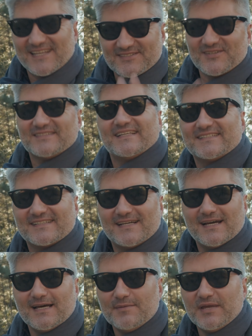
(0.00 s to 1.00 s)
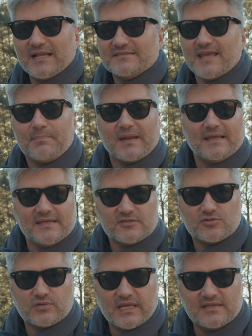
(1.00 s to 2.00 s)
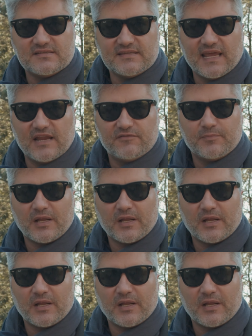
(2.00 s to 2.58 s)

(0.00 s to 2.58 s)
das nossas câmeras. E é para isso que ele serve,